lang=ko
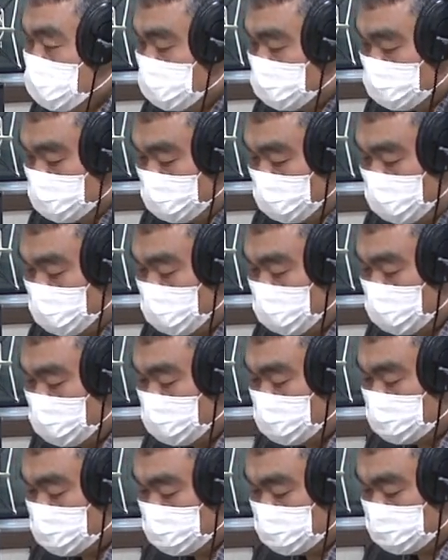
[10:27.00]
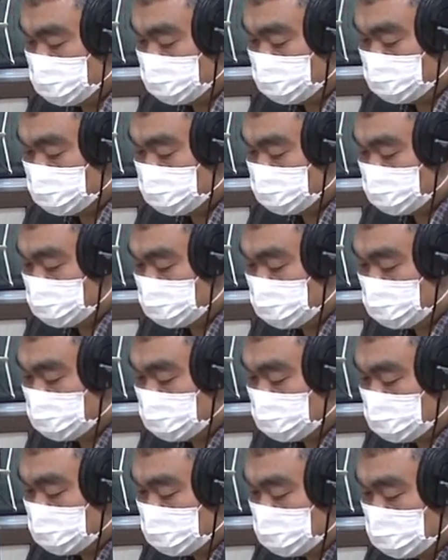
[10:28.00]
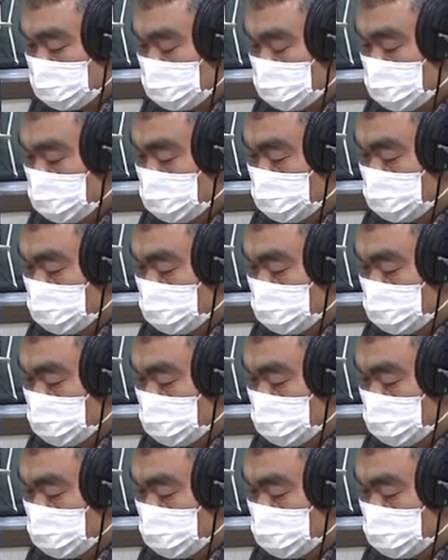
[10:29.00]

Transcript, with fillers: 근데 사체가 발견되고 나서 아이들의